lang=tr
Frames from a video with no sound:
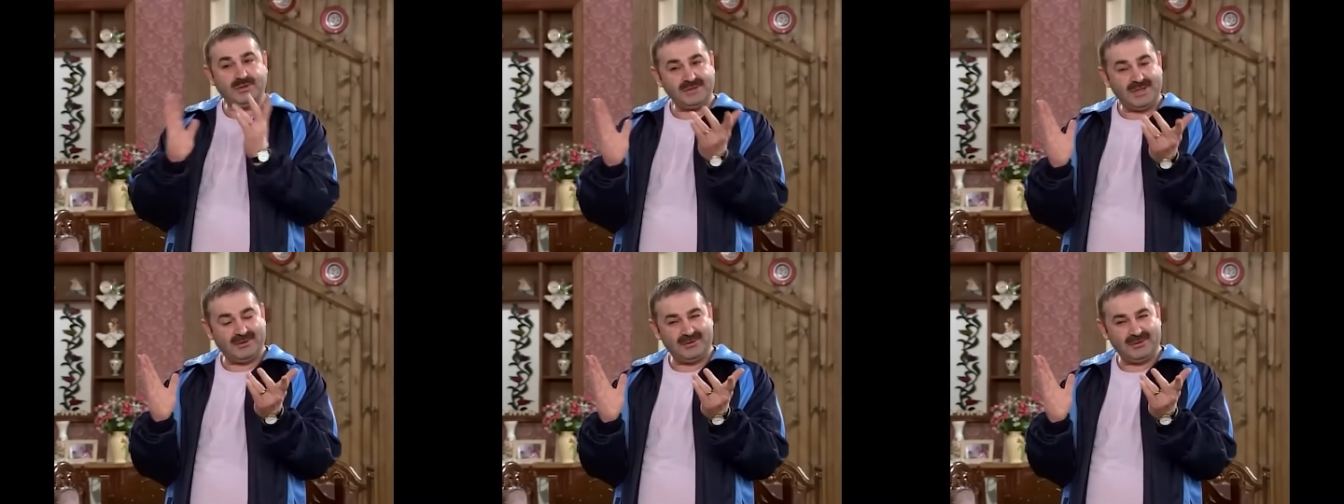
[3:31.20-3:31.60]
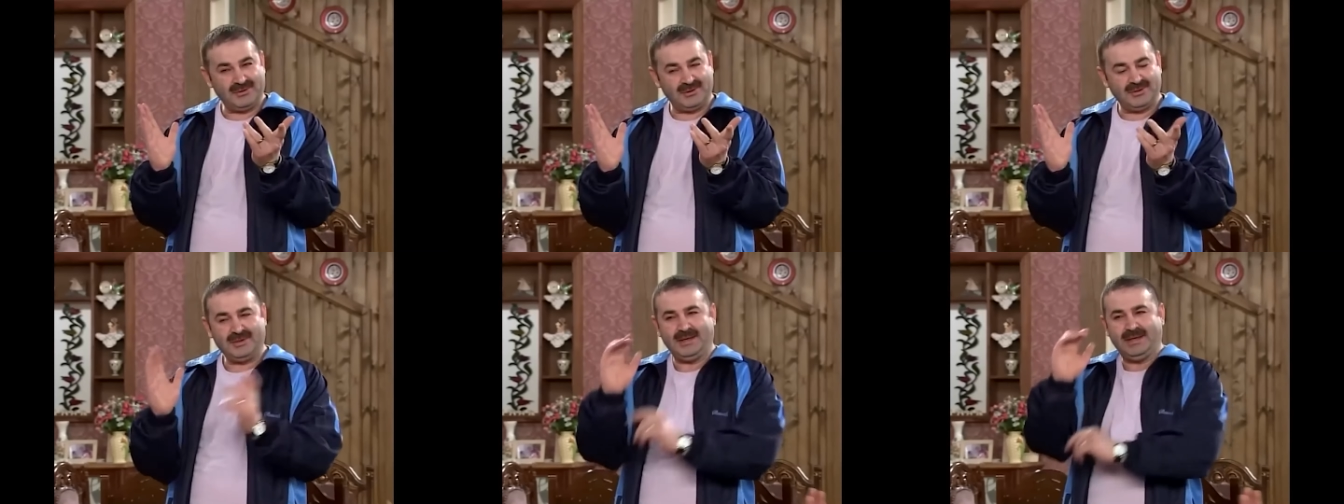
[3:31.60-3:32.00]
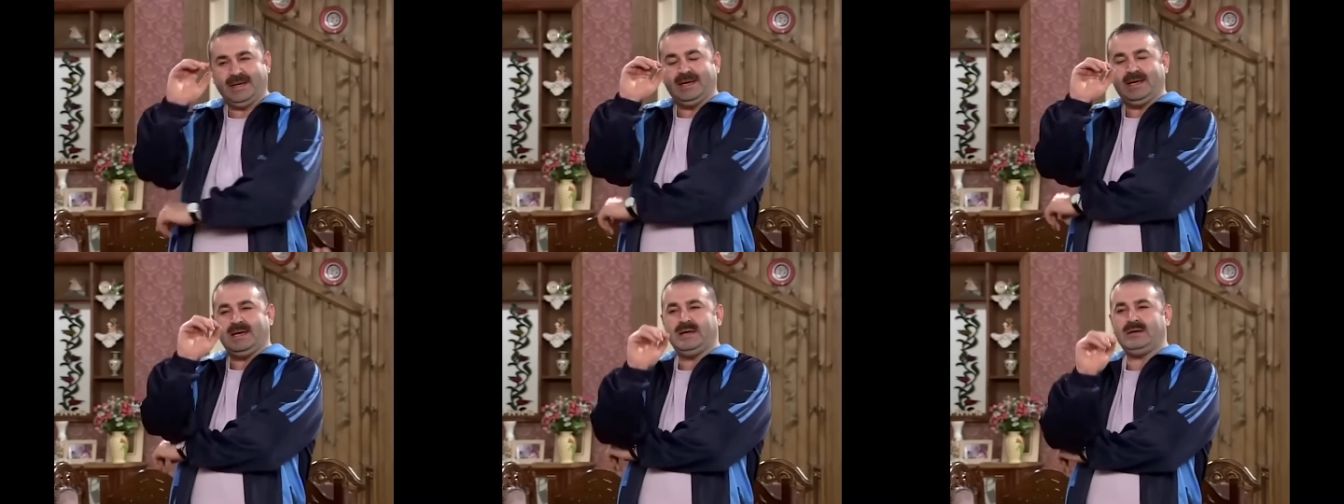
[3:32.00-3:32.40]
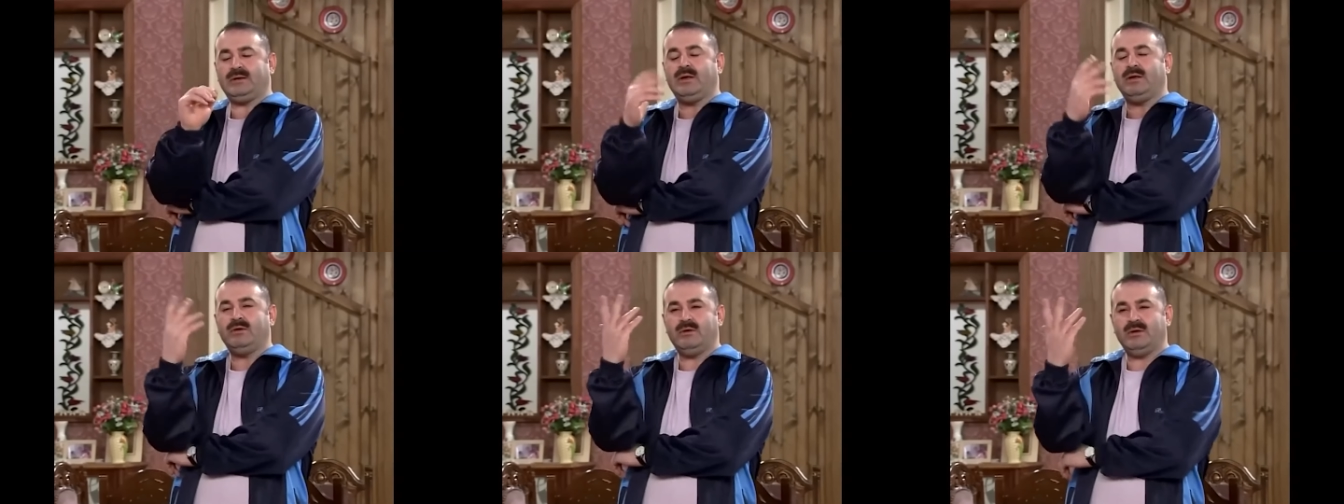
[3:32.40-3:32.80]
posta kodu, e,
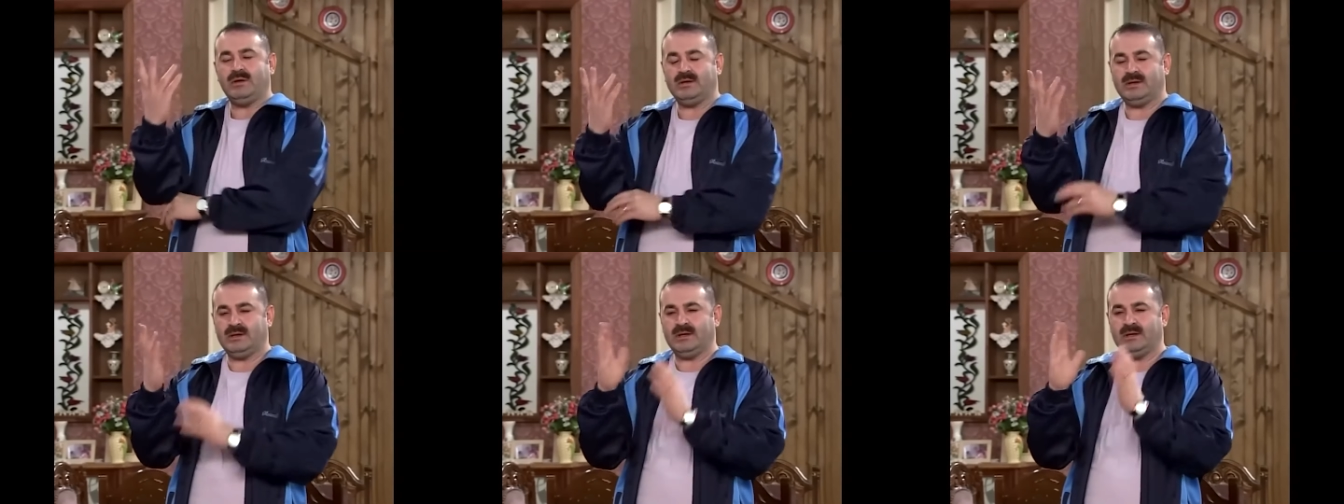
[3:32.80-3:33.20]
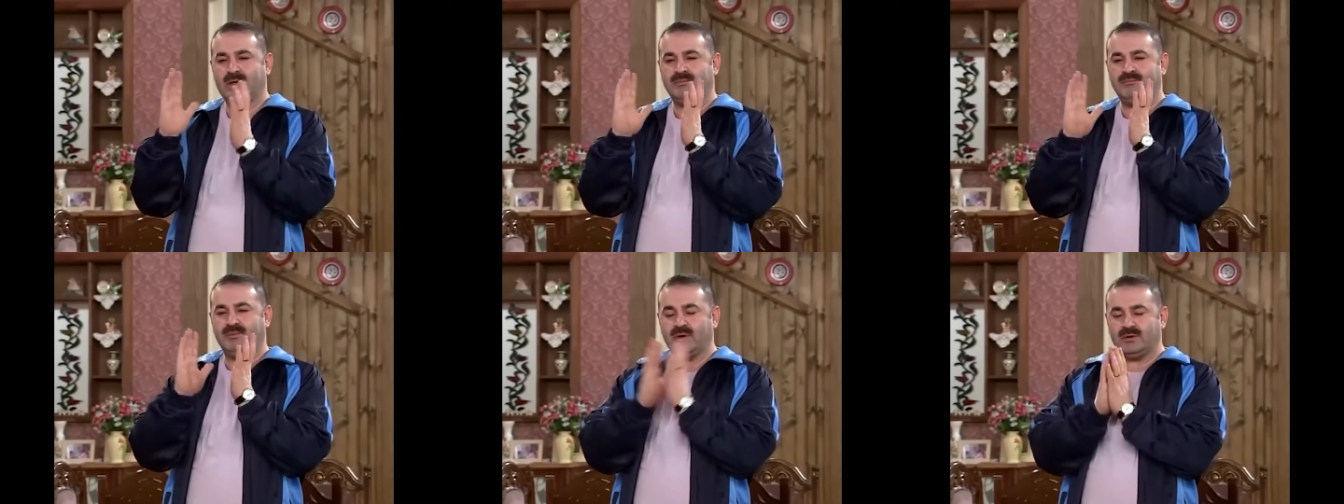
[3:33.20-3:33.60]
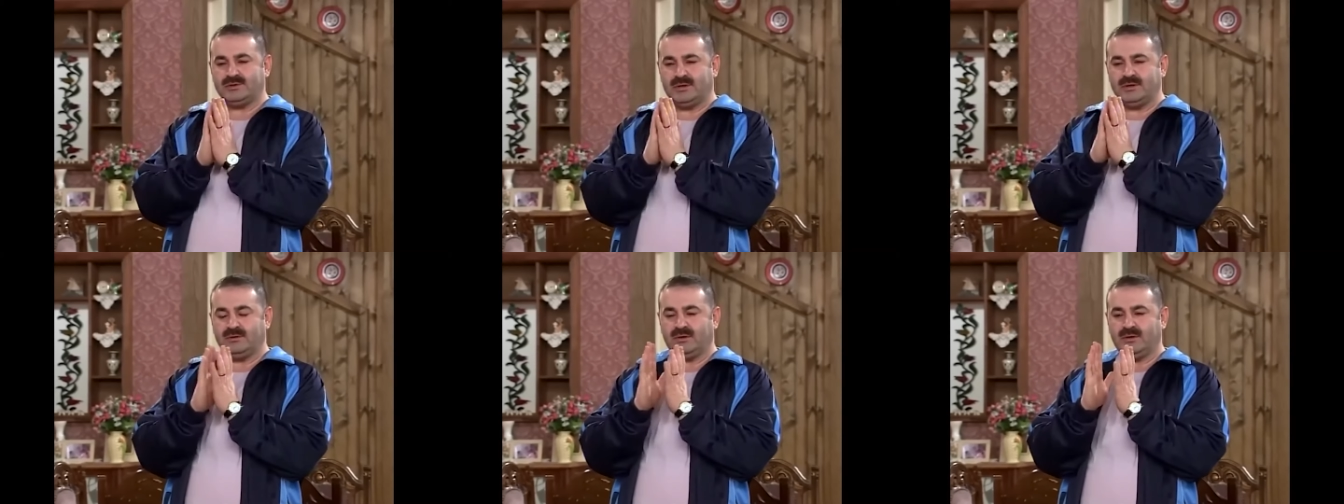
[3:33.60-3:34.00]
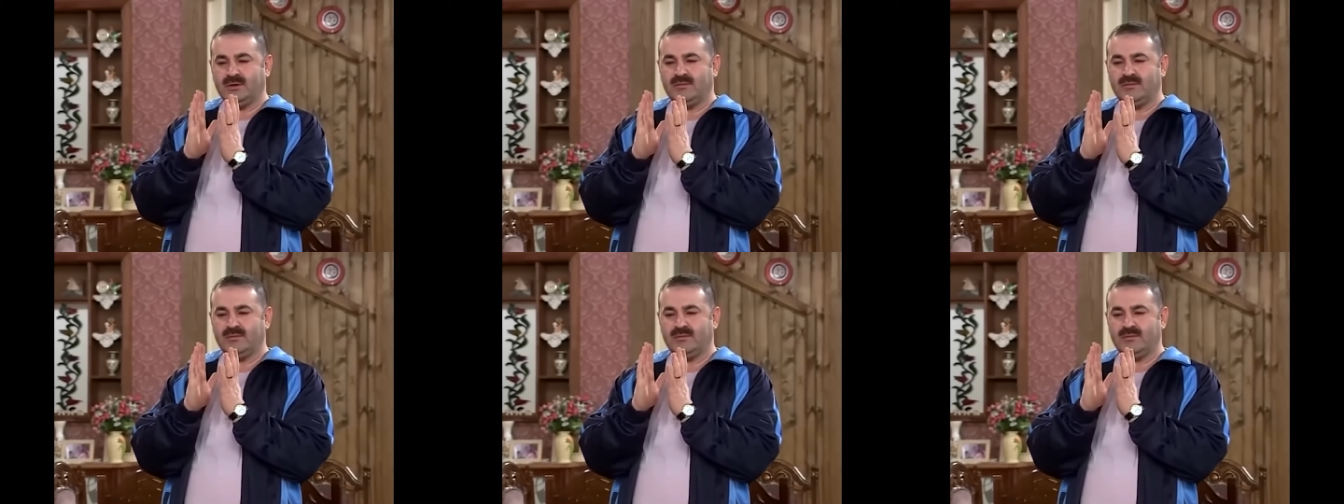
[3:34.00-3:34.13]
e, post, e,